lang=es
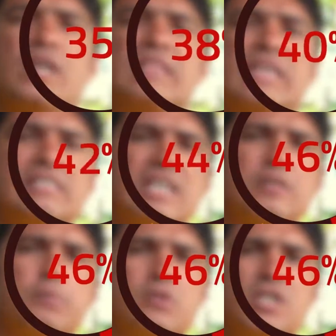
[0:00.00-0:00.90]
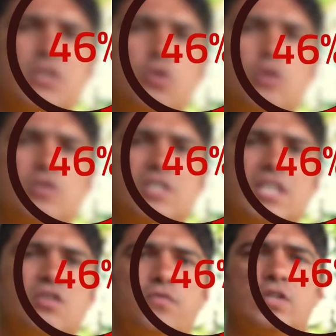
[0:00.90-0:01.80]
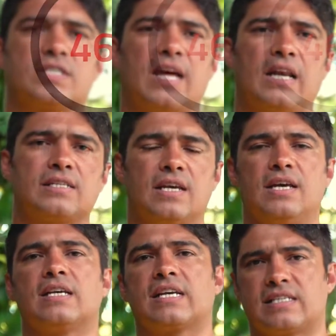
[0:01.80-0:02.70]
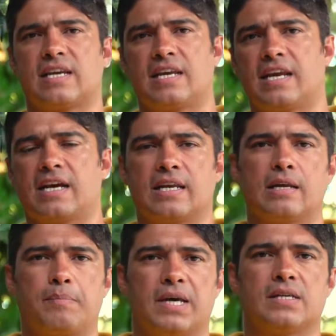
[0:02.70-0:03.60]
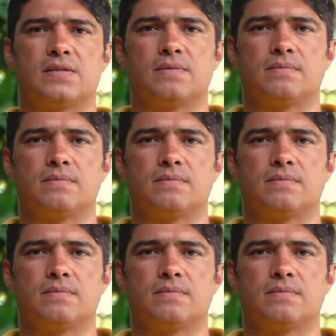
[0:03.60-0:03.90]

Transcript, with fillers: 46% de los incendios forestales que se generan en el país.